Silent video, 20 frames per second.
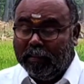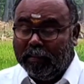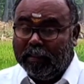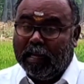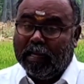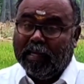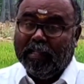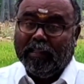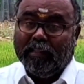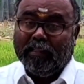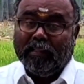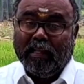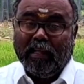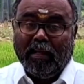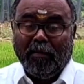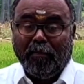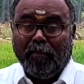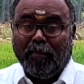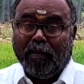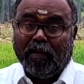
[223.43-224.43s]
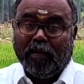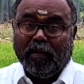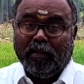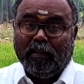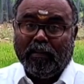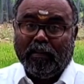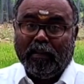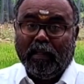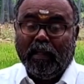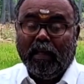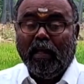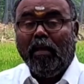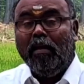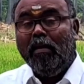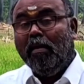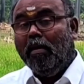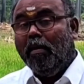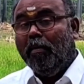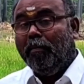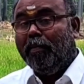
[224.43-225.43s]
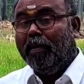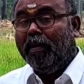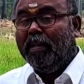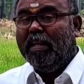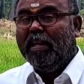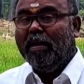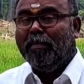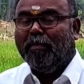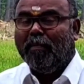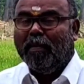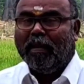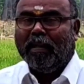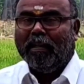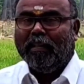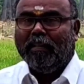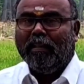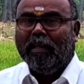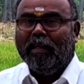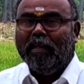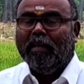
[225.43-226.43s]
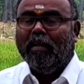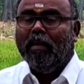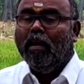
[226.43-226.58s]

தடித்த பருத்த பெரிய மரத்தை